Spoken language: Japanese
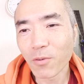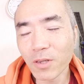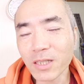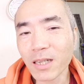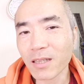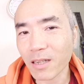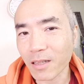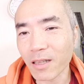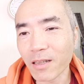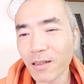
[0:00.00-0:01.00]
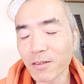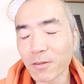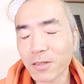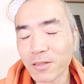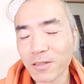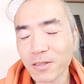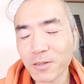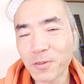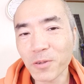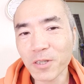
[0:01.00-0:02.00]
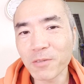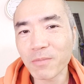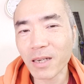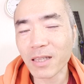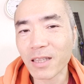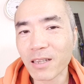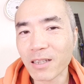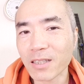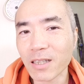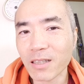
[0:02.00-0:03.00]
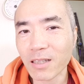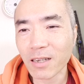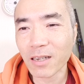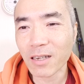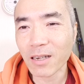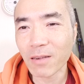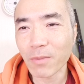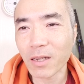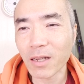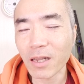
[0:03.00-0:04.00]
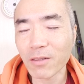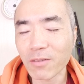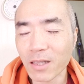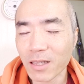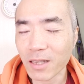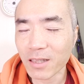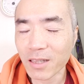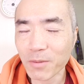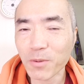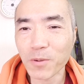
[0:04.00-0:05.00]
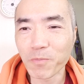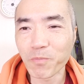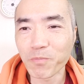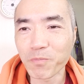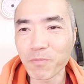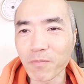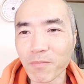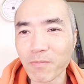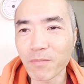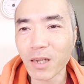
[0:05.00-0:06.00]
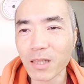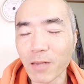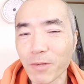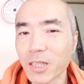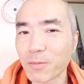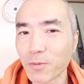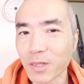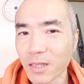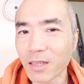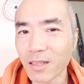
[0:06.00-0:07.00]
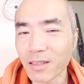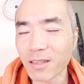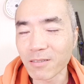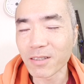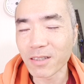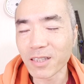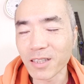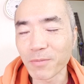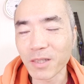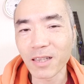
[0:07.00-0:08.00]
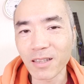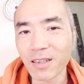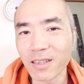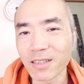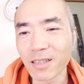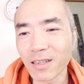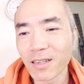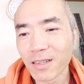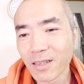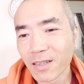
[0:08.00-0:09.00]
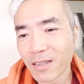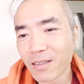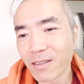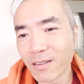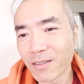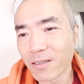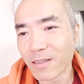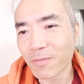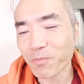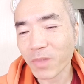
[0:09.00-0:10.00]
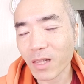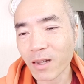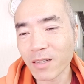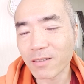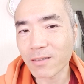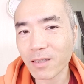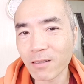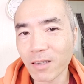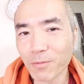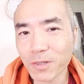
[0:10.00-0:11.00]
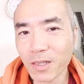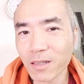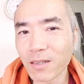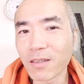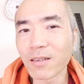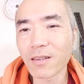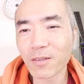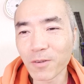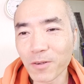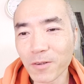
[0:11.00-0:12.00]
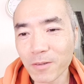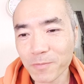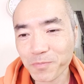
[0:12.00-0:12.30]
美味しかったらね、お、すっごいうまいって感じだったら、まあ、あの値段でも、うん、まあ、魂もいいって言ってるし、みたいな感じで、うん、買い続けるかもしれないんだけど、